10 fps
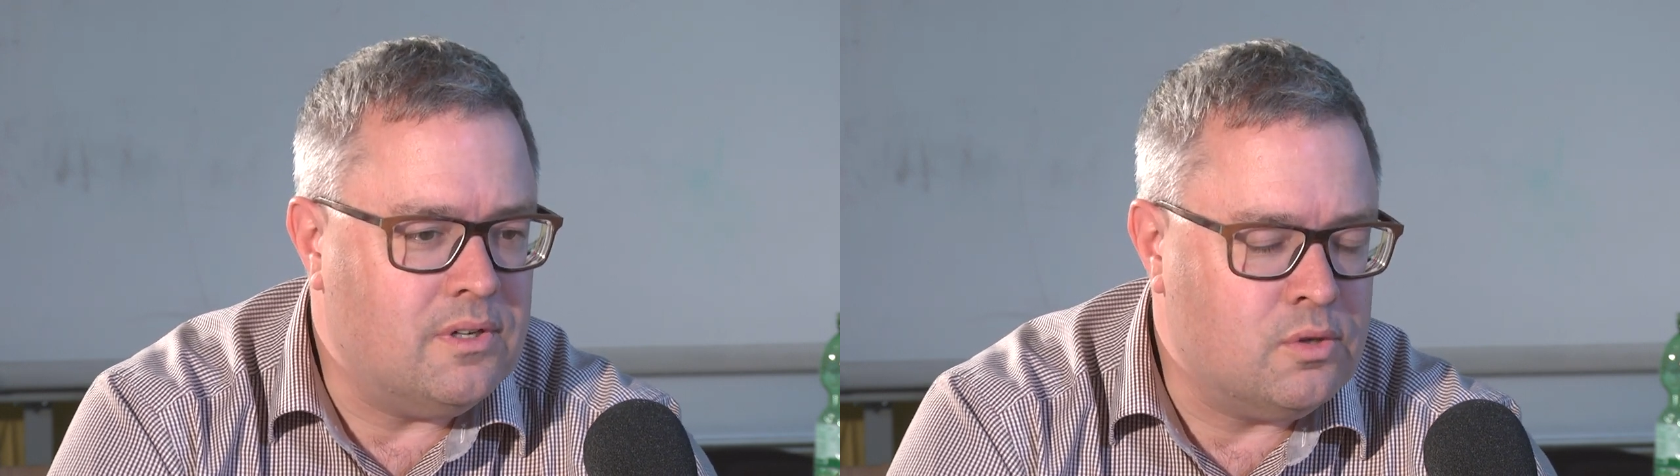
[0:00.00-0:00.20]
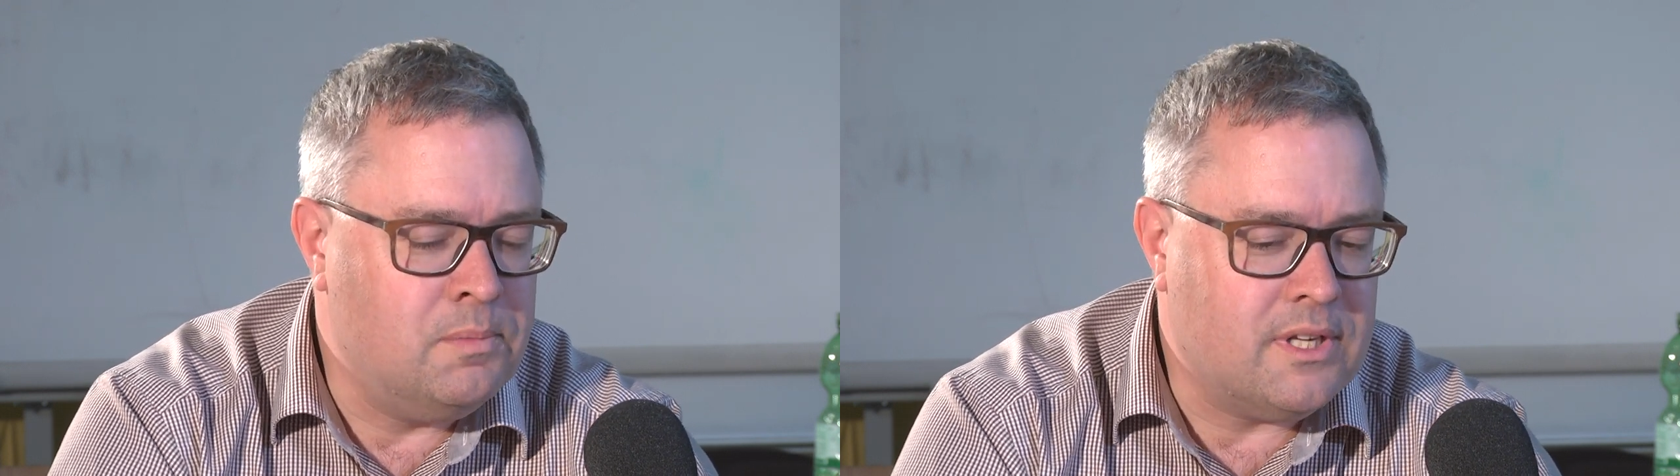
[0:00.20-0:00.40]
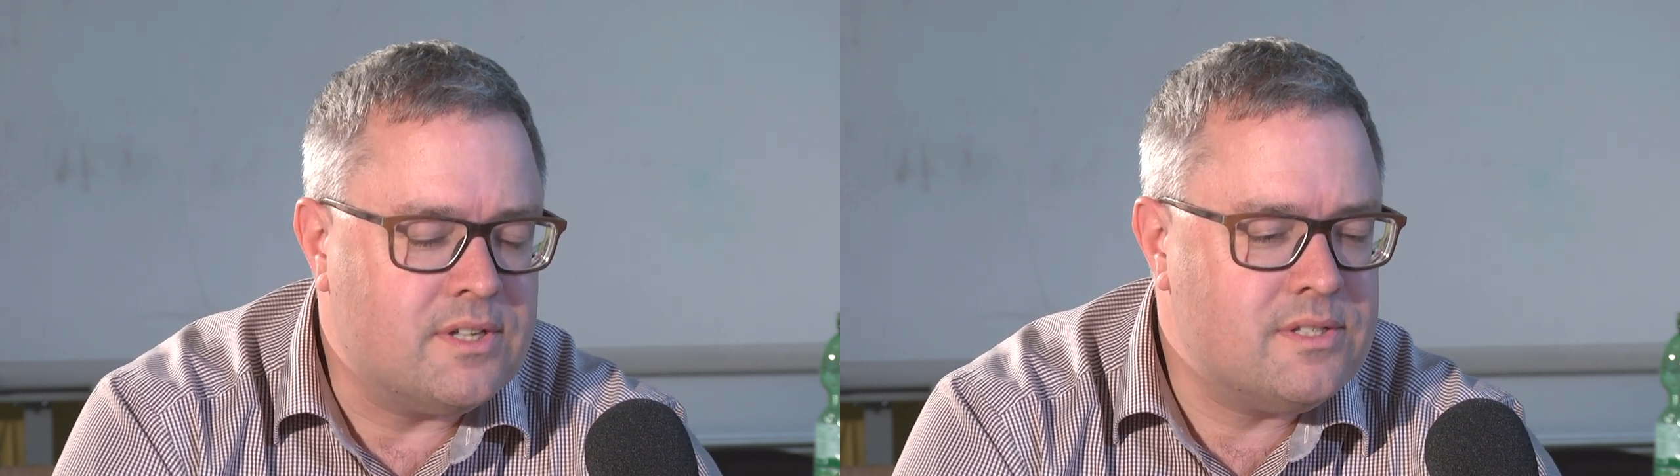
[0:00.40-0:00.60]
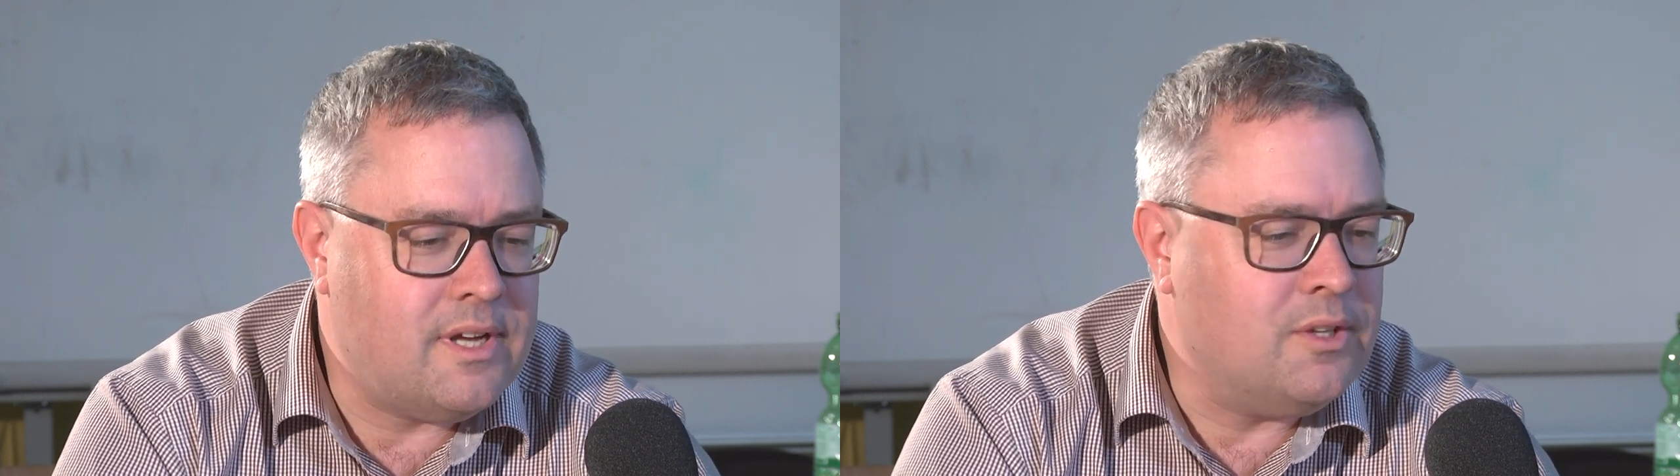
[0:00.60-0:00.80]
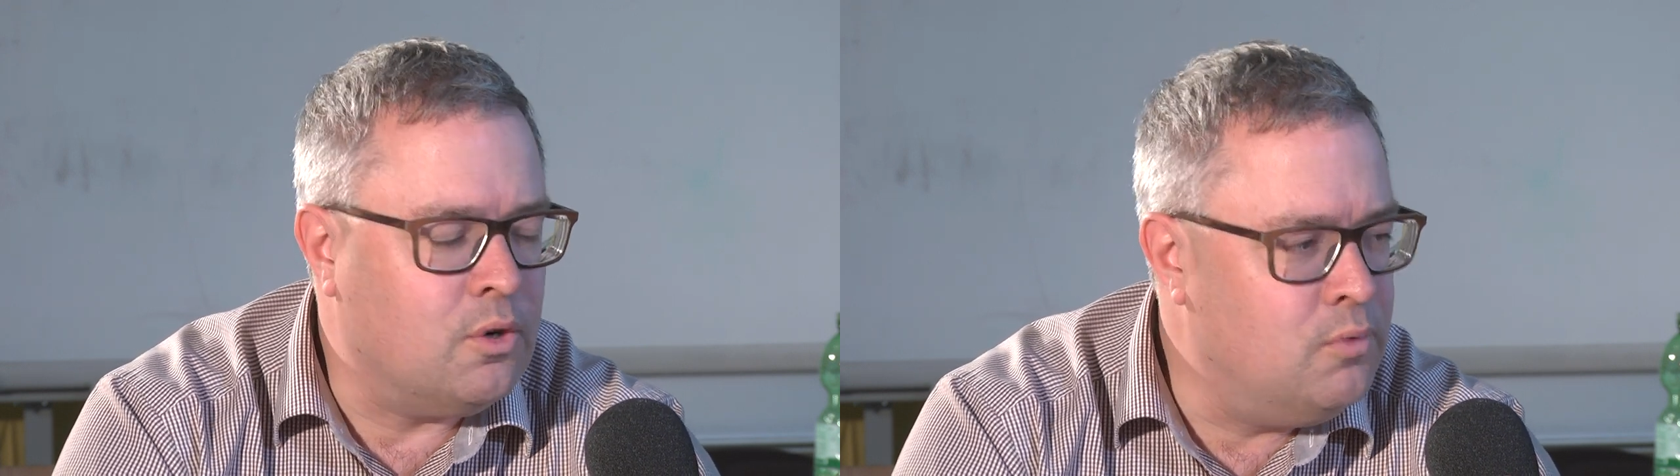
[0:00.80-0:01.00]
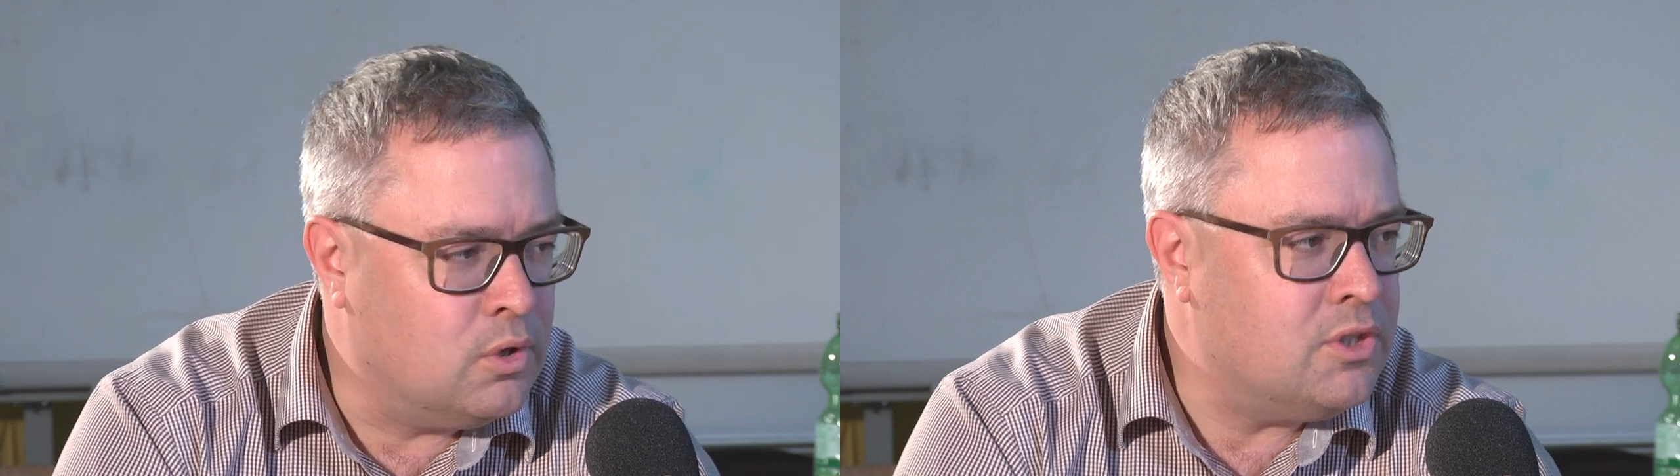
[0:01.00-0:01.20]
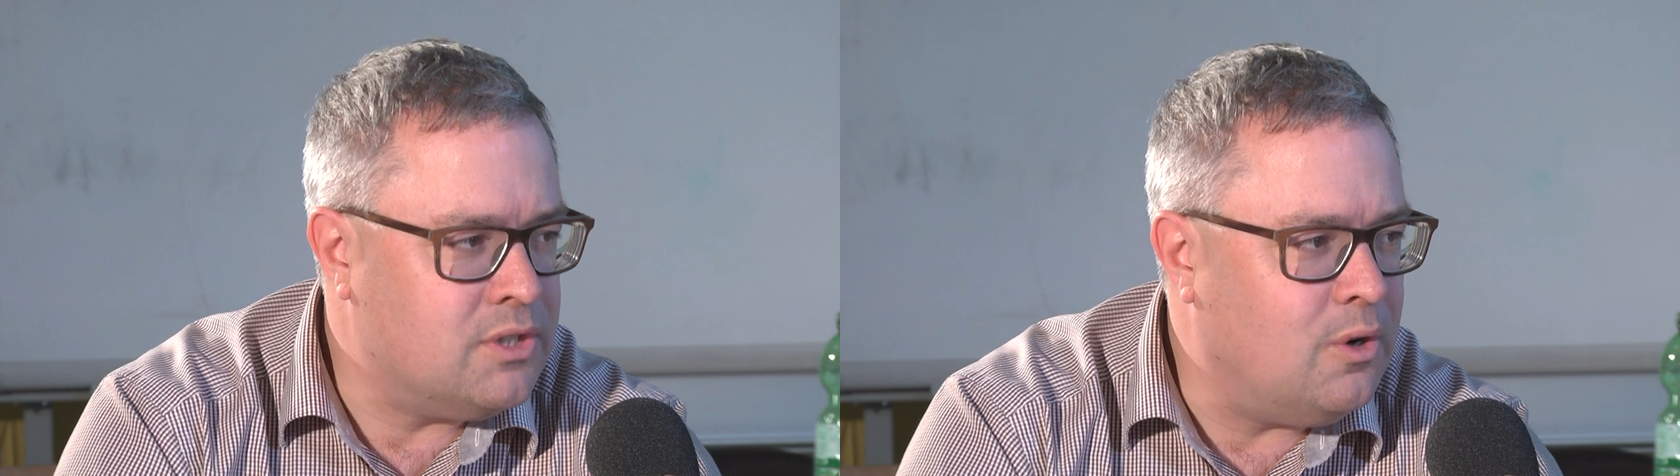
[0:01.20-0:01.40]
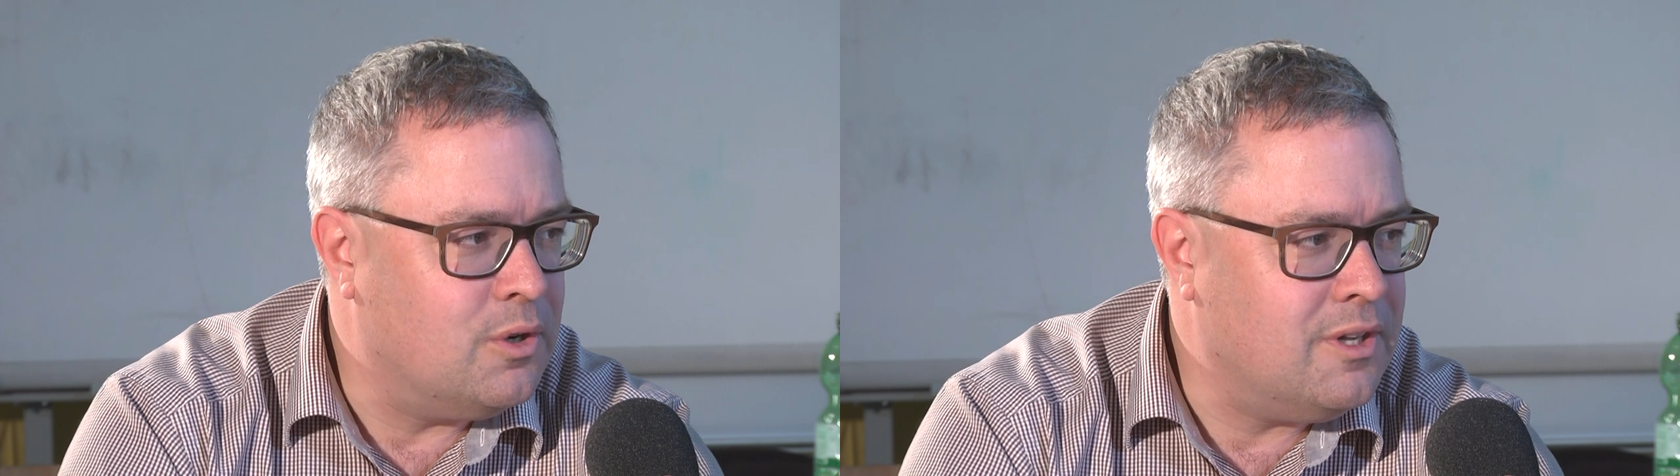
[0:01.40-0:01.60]
zur Mittagszeit auch
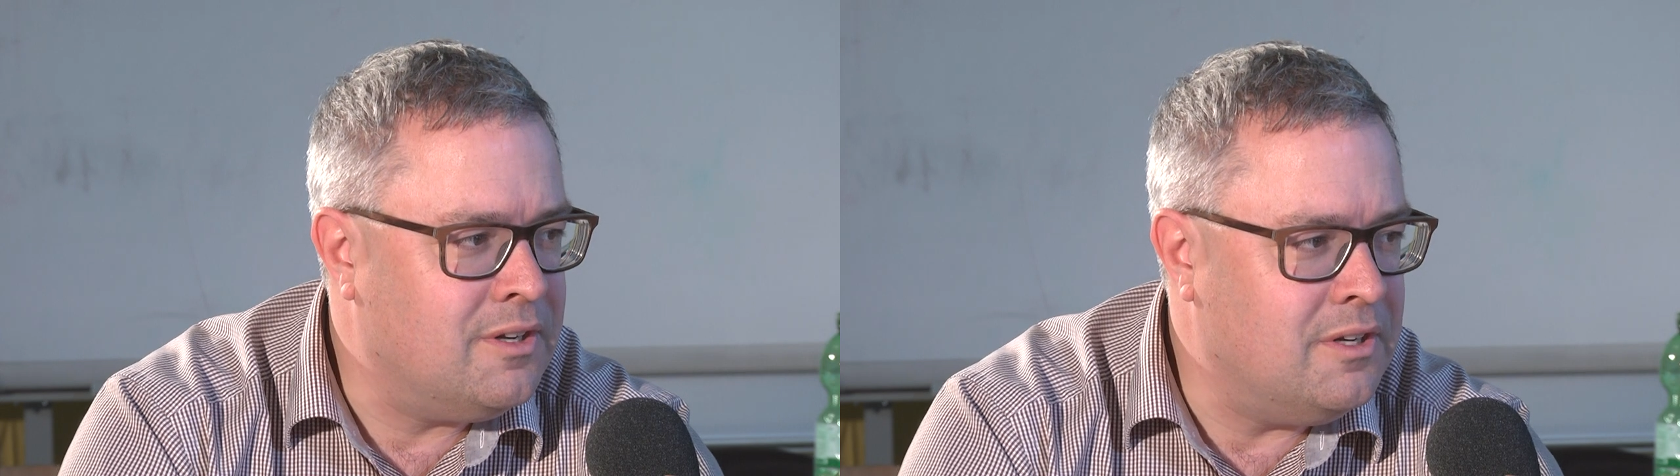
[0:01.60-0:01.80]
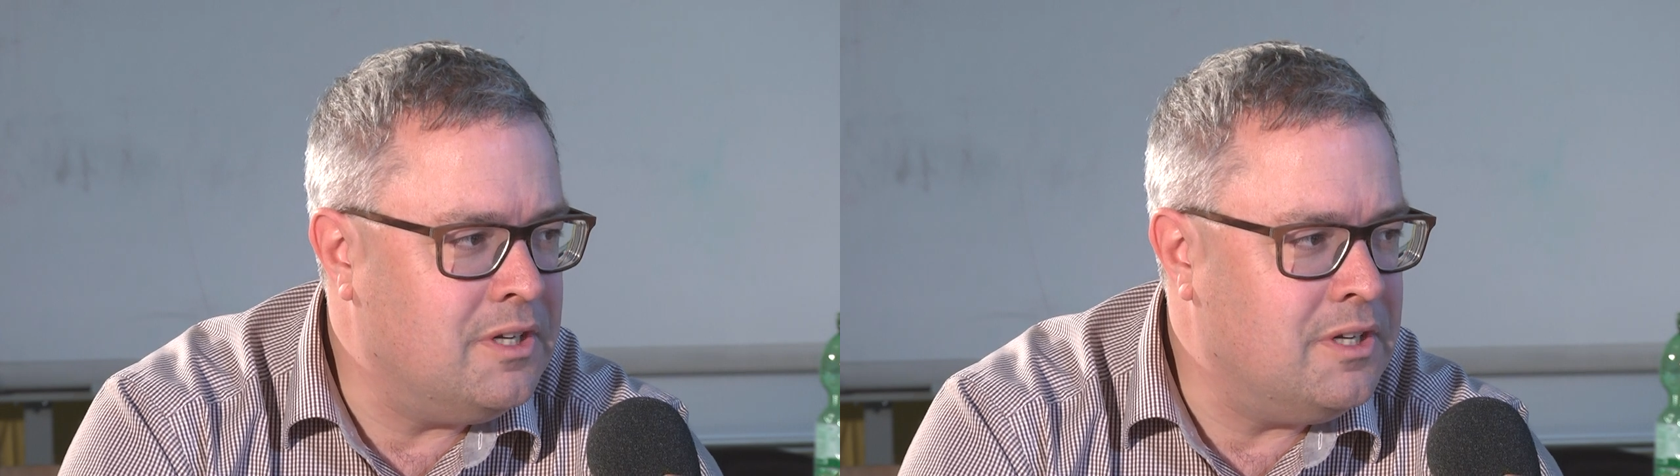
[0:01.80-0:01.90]
wirklich auch dann in